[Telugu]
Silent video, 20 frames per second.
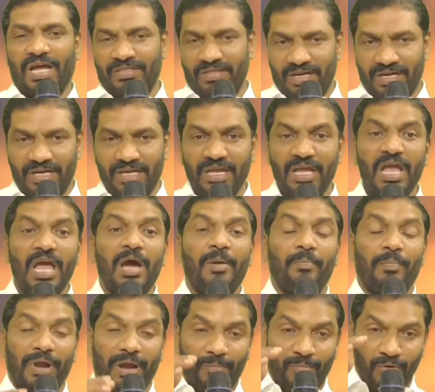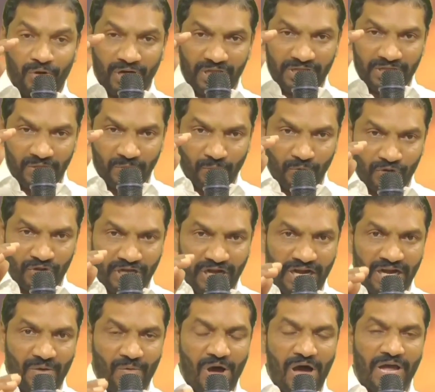కాదండి ప్రభునందు
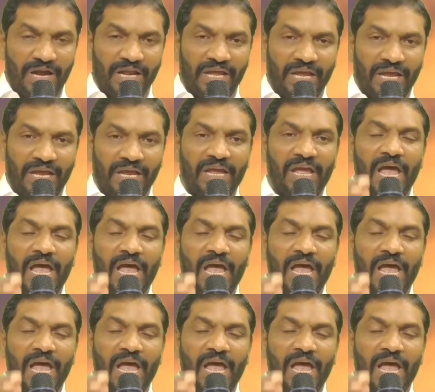మృతులైన వారే